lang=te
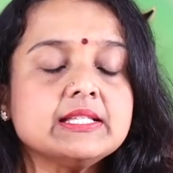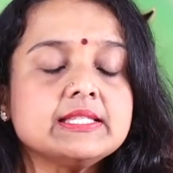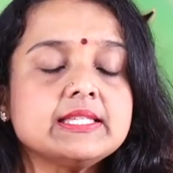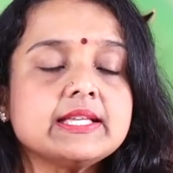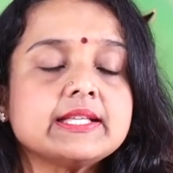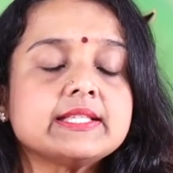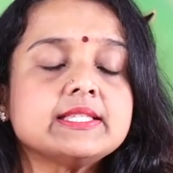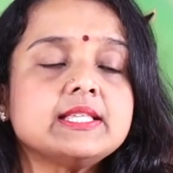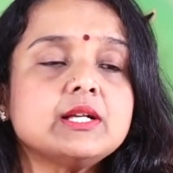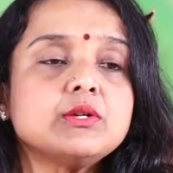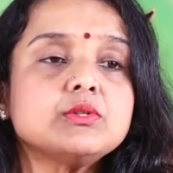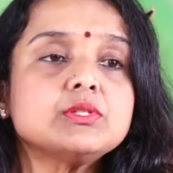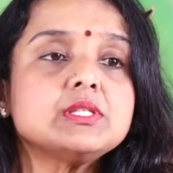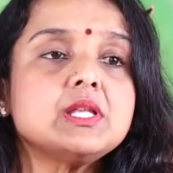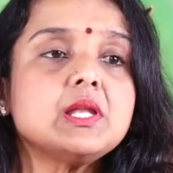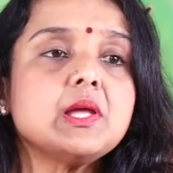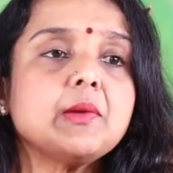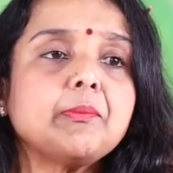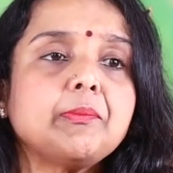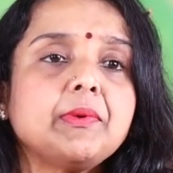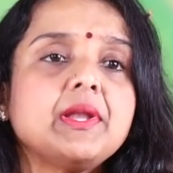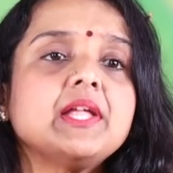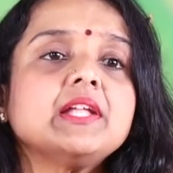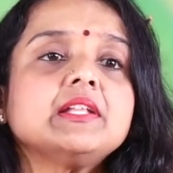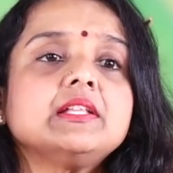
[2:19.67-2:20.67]
సిక్స్ హౌస్లో
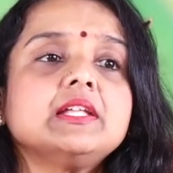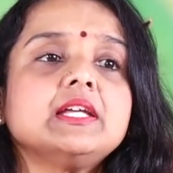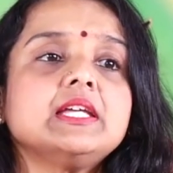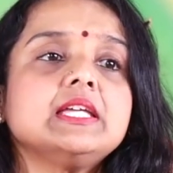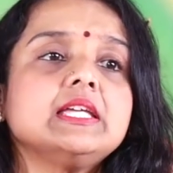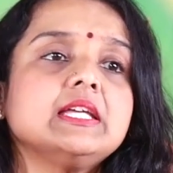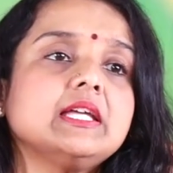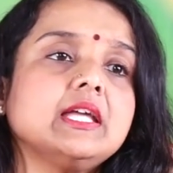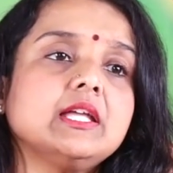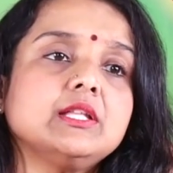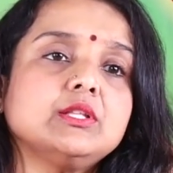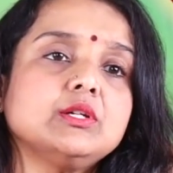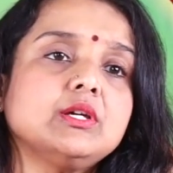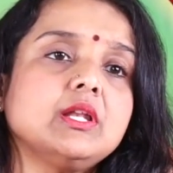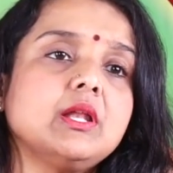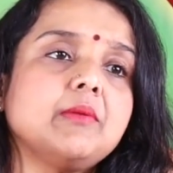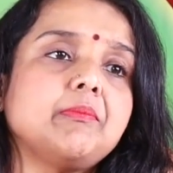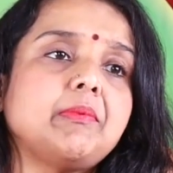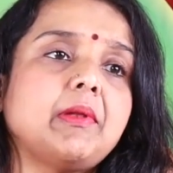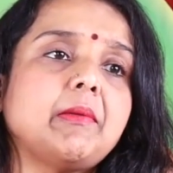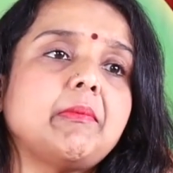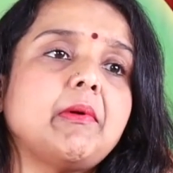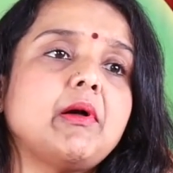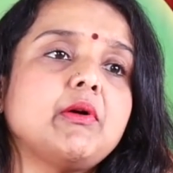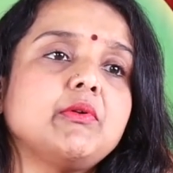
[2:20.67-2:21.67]
ఎప్పుడైతే ఈ కేతు గ్రహ
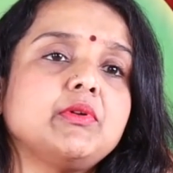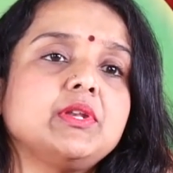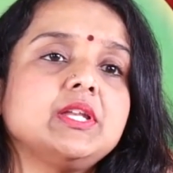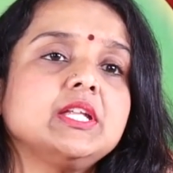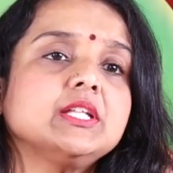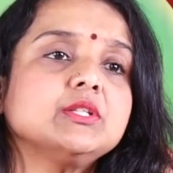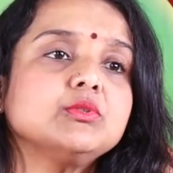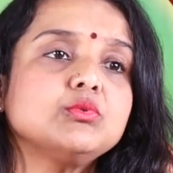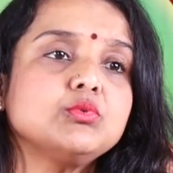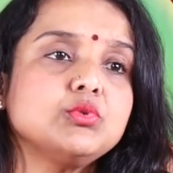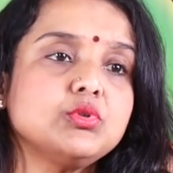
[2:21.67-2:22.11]
ప్రభావం అనేది